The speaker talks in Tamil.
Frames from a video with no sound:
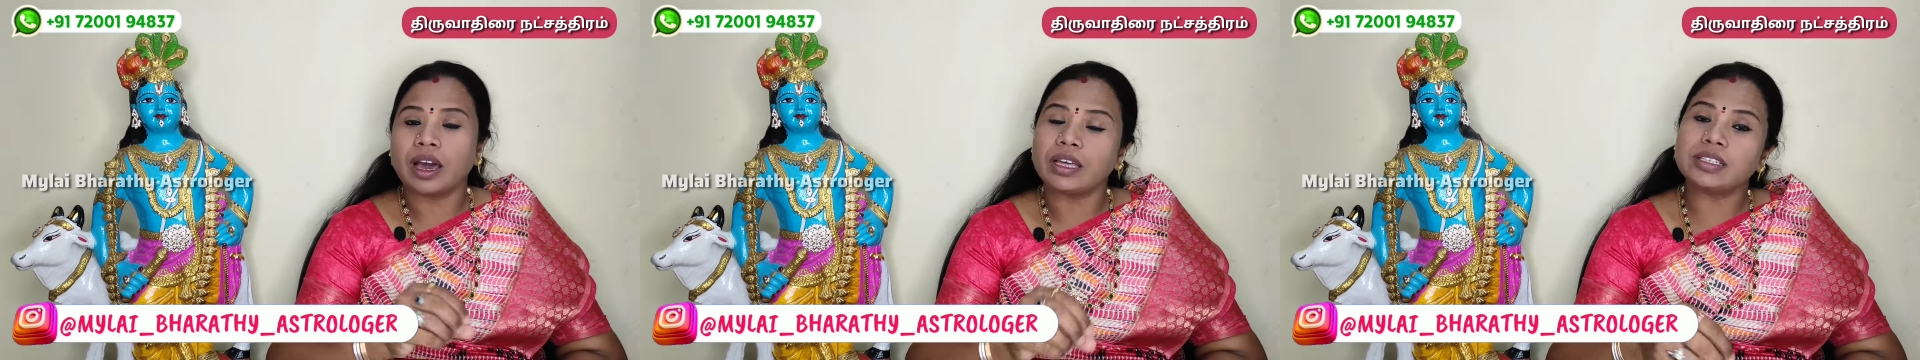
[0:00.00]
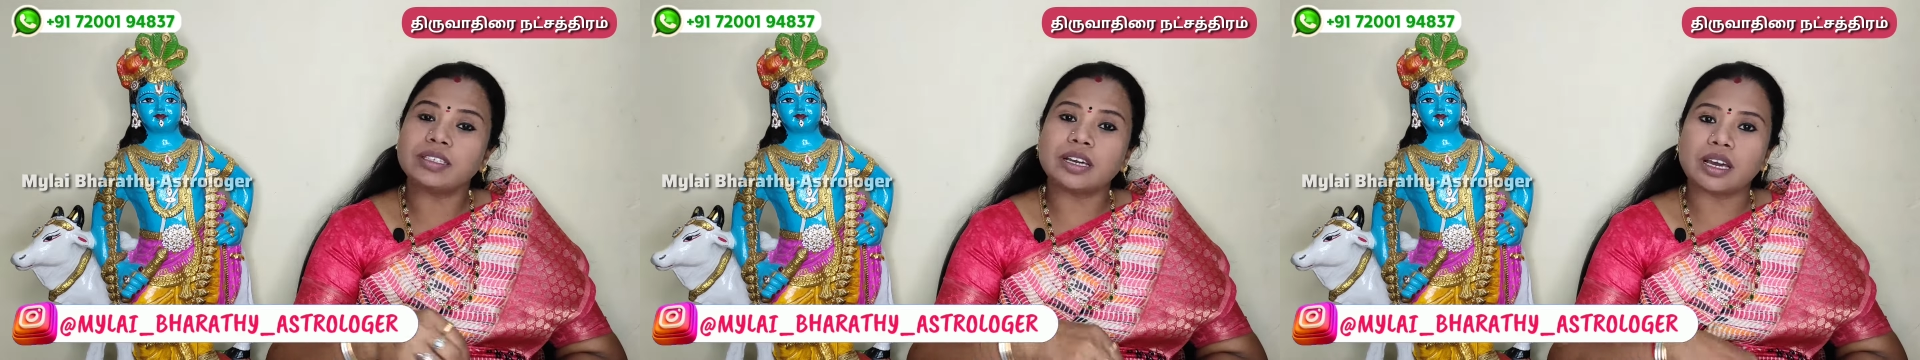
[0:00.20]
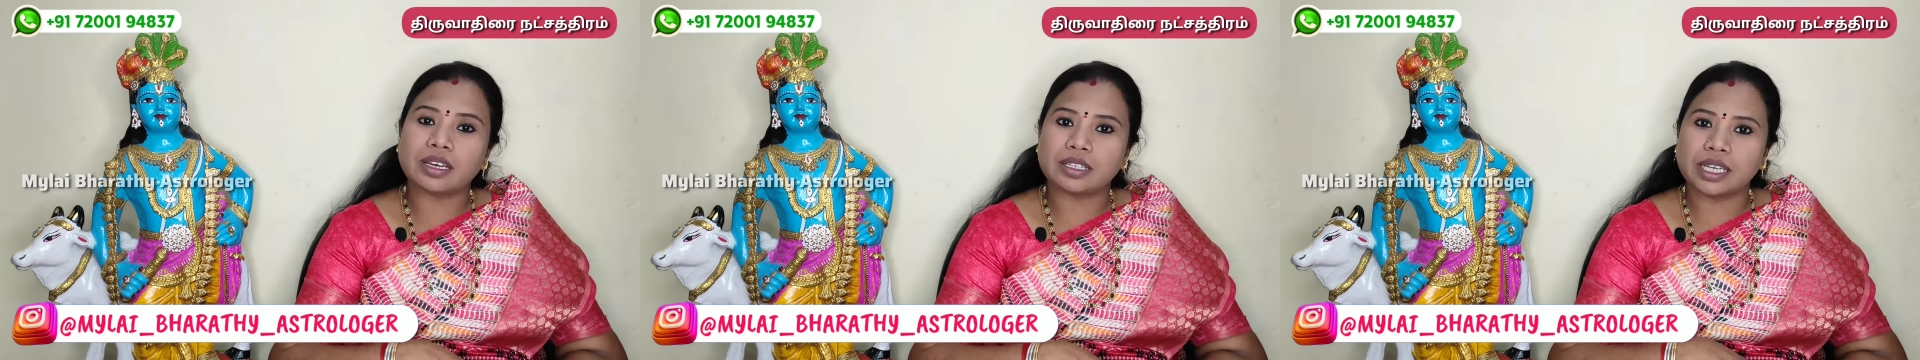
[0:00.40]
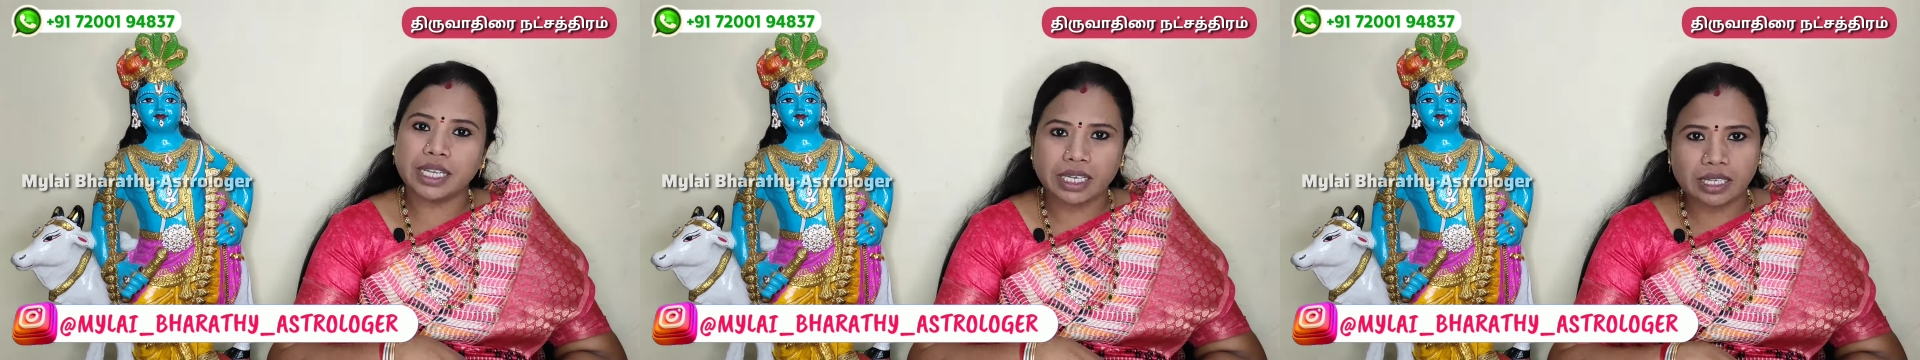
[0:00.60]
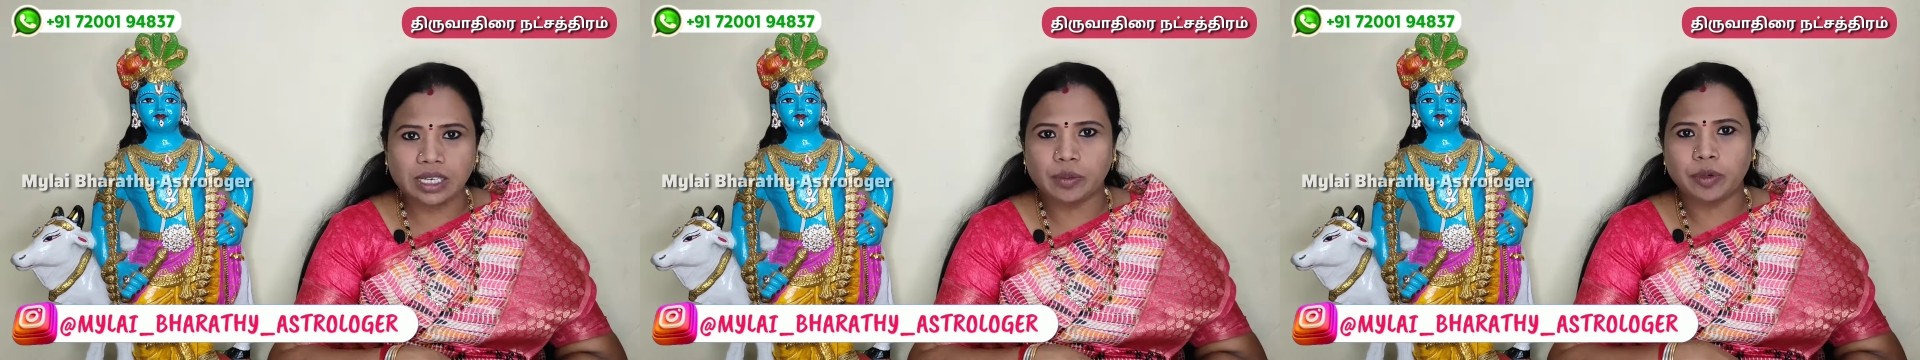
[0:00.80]
அதுக்காக
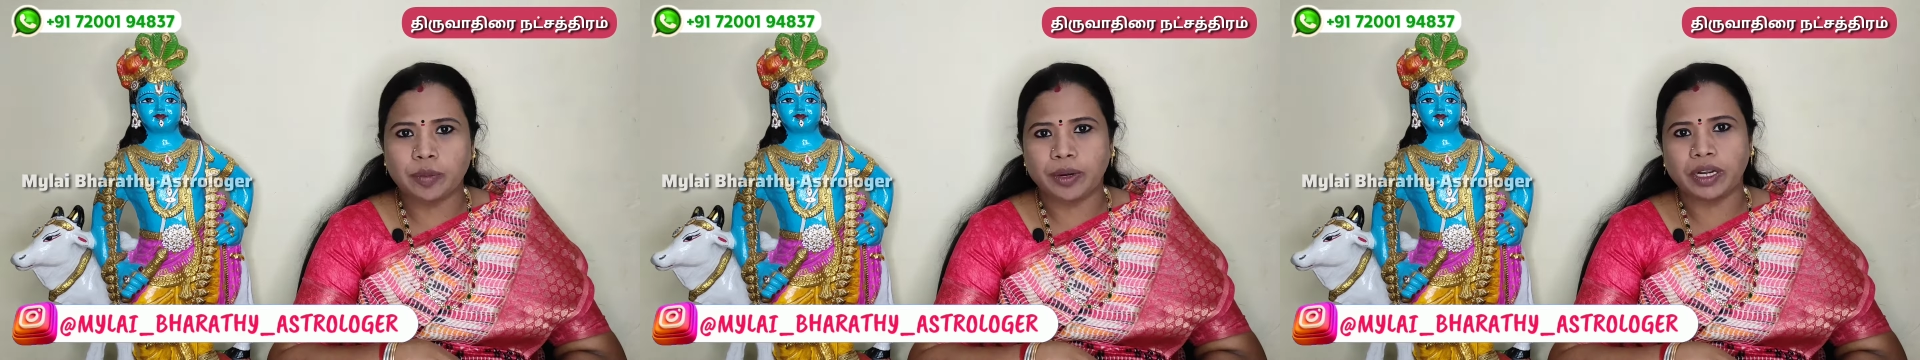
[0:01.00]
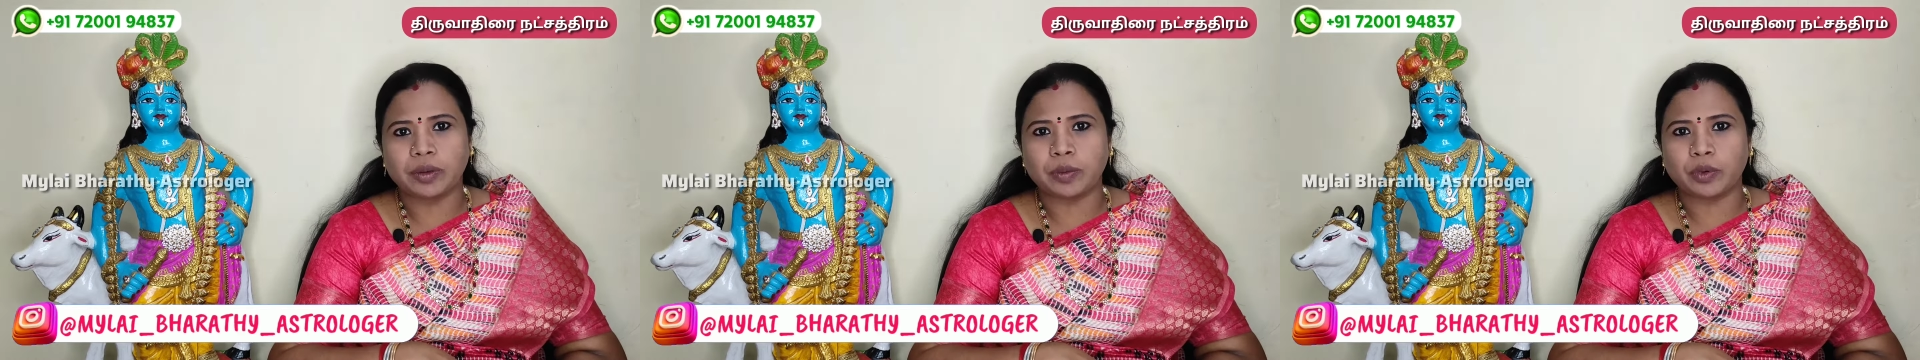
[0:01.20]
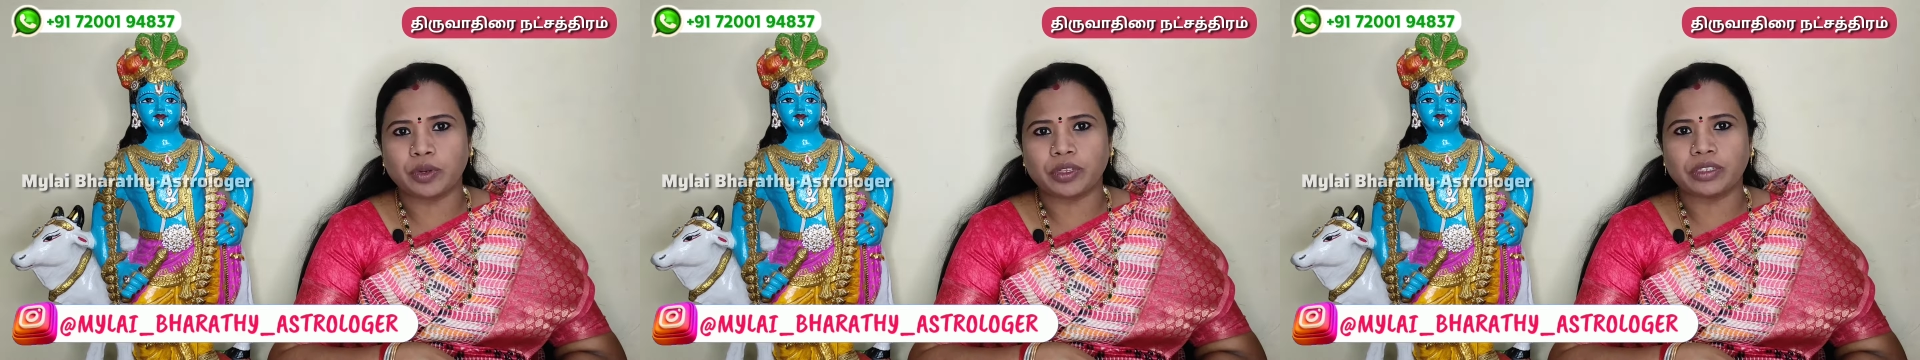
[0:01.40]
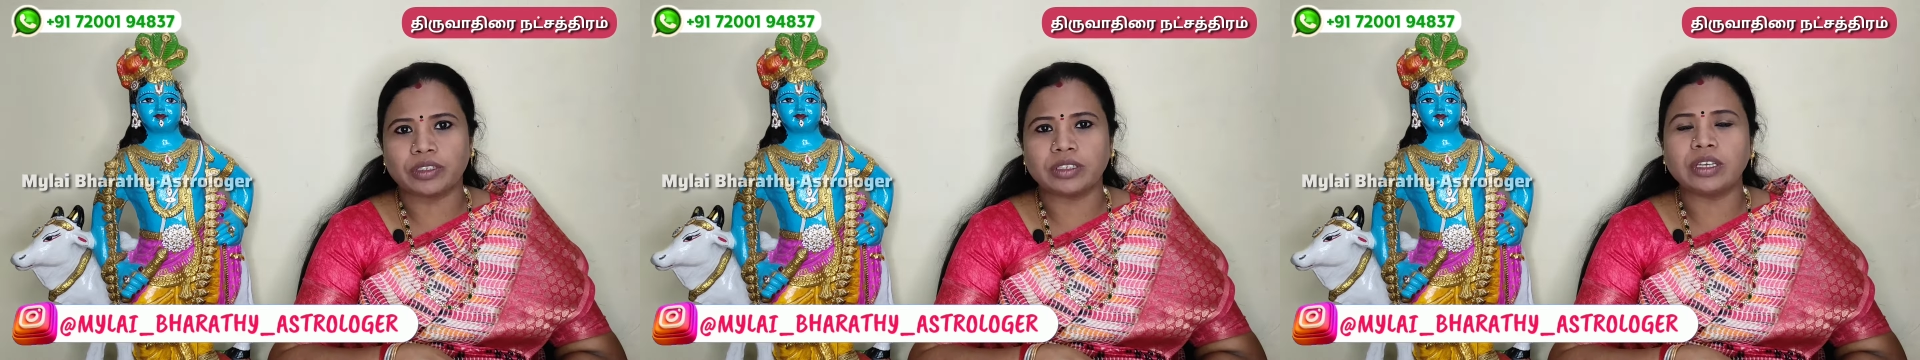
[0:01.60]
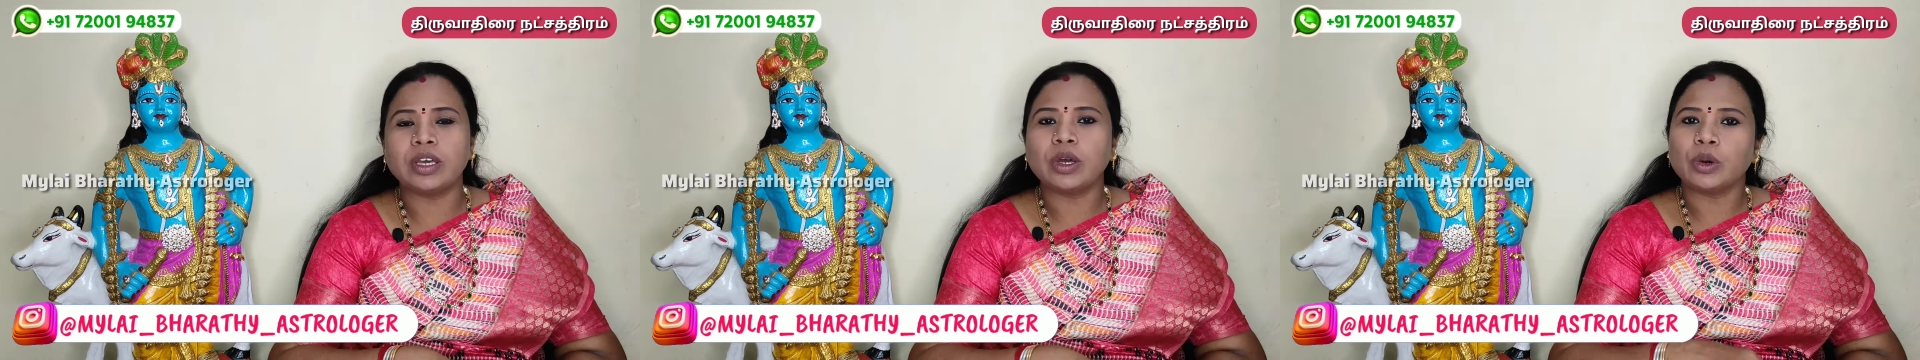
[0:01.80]
தான் இன்றைக்கி நம்ம பண்ண போகிறது